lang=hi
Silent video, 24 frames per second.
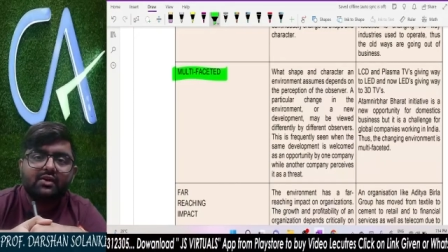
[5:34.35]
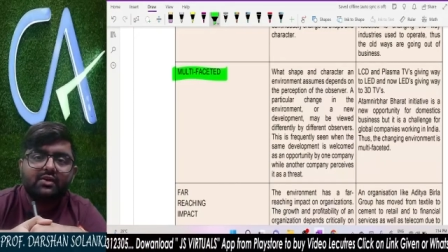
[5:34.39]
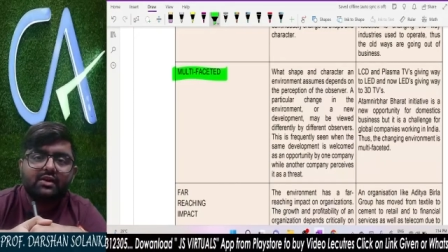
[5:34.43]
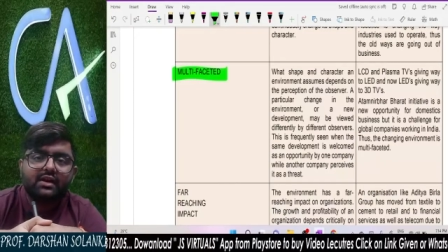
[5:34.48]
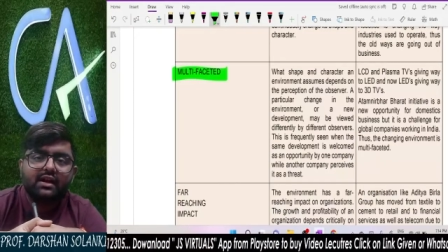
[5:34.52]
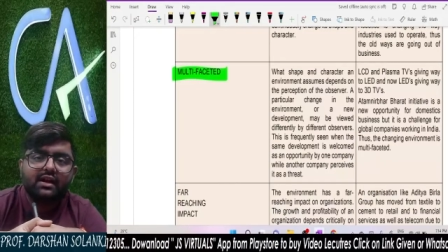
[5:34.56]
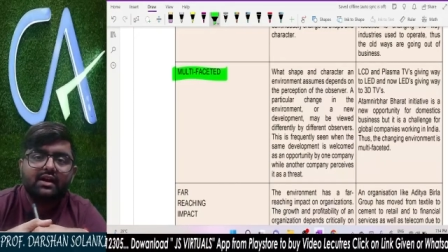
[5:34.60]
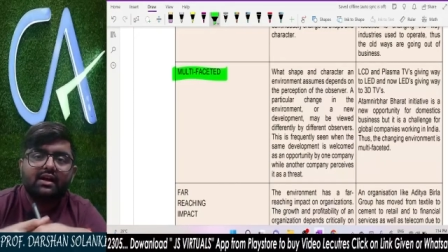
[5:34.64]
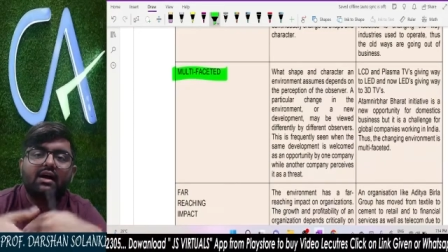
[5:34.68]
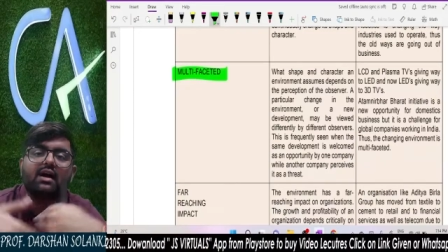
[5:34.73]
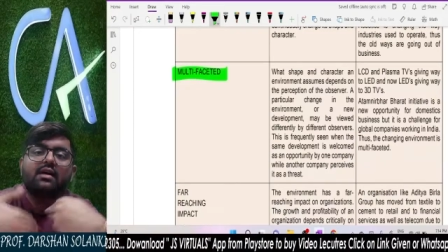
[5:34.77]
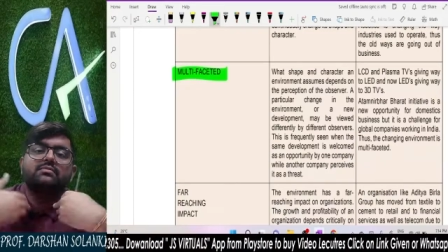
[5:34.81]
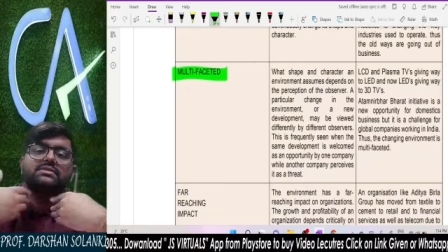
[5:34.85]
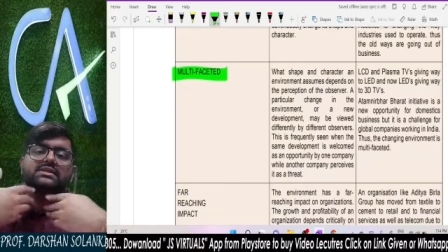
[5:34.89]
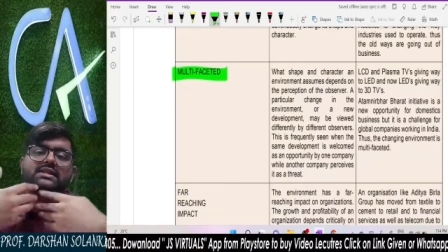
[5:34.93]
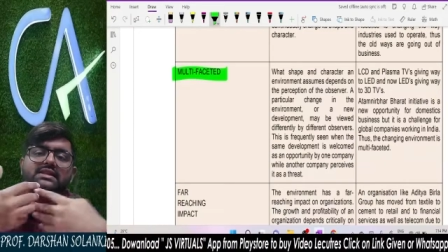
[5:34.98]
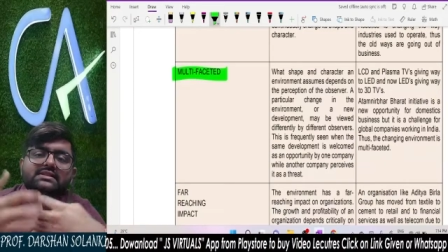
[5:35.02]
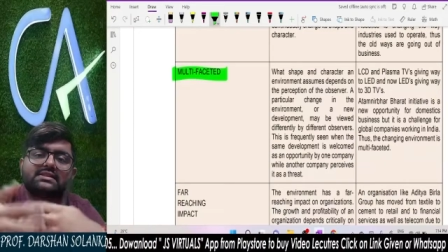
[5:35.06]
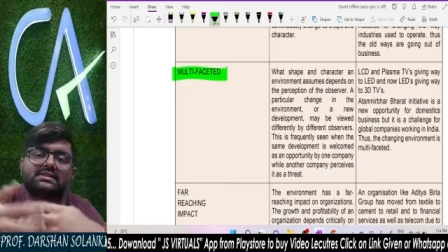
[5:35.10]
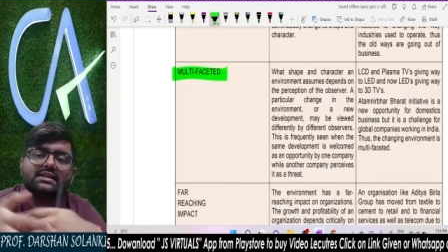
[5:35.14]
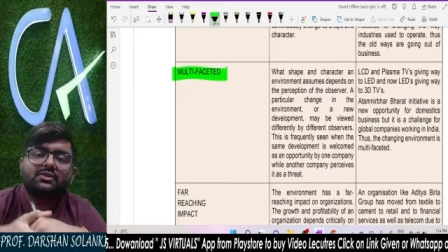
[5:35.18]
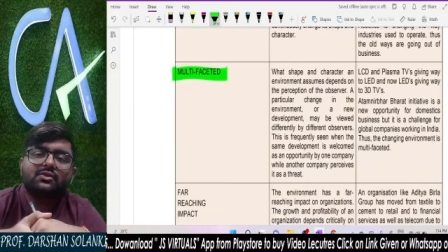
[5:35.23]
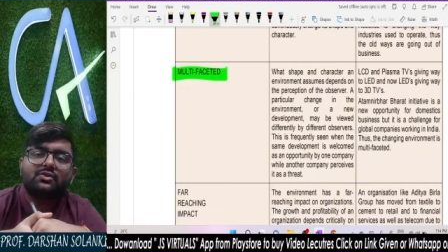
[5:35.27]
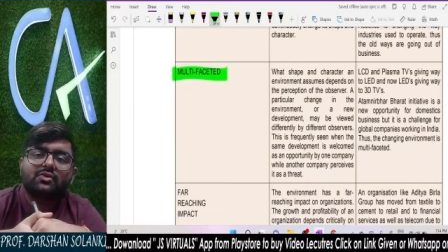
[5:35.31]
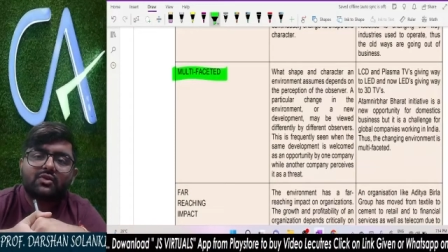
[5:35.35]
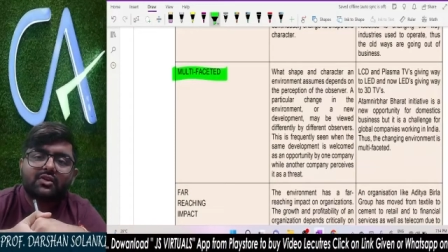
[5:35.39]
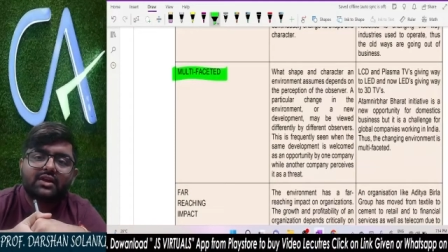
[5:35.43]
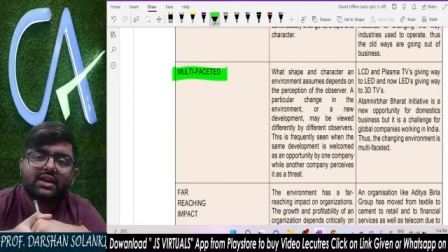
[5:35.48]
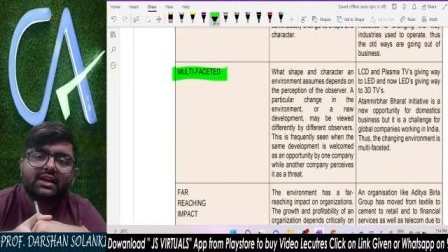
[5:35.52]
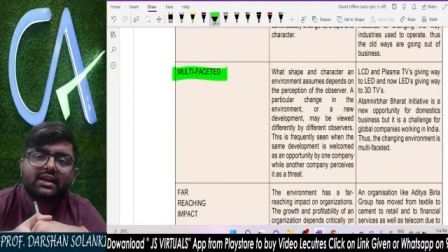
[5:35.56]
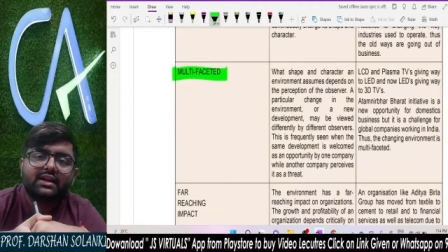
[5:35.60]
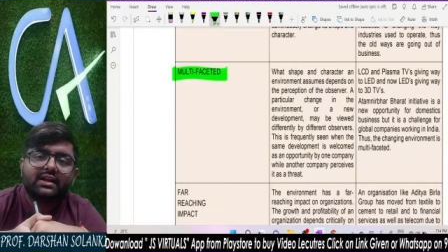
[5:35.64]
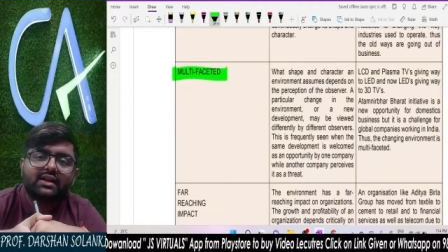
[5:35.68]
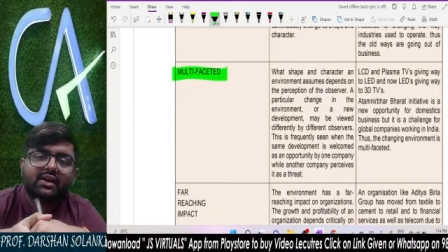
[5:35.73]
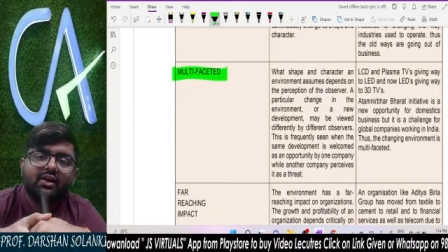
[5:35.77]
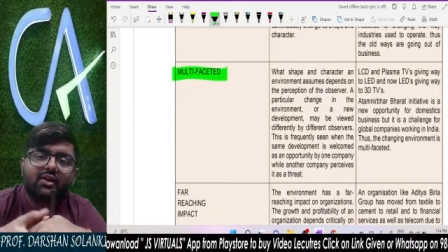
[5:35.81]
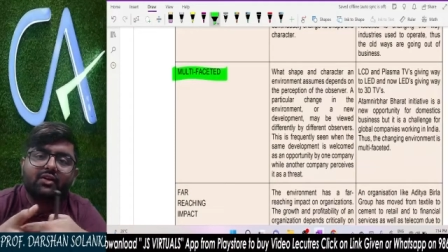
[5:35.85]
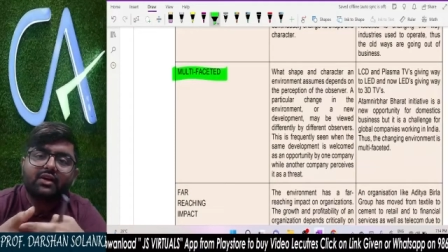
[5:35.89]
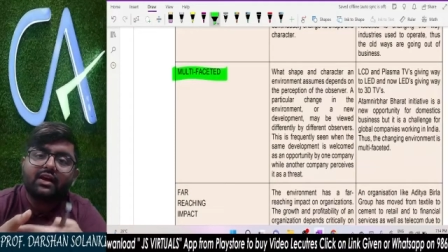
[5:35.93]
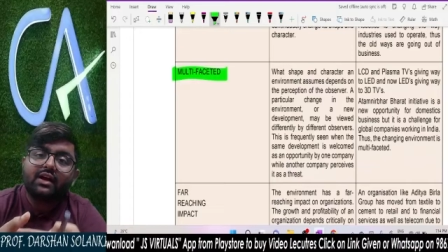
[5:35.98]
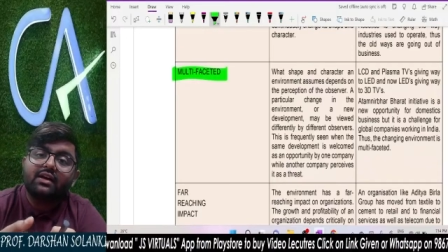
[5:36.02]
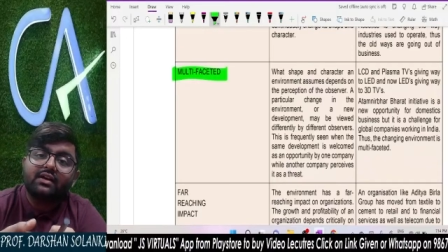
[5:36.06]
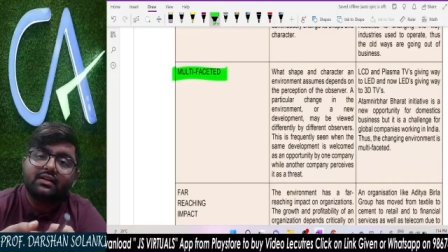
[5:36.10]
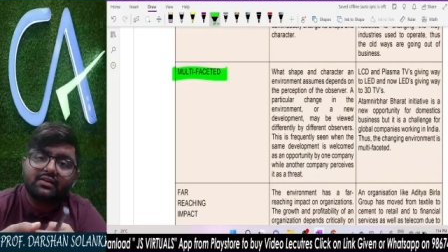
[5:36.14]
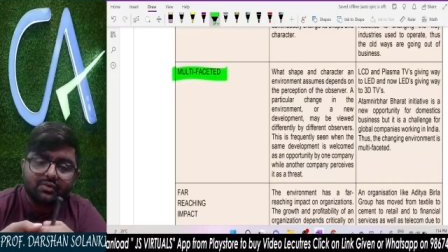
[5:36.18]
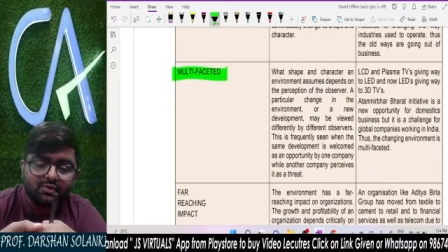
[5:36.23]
हो गया हम जैसे लोगों के लिए क्या हो गया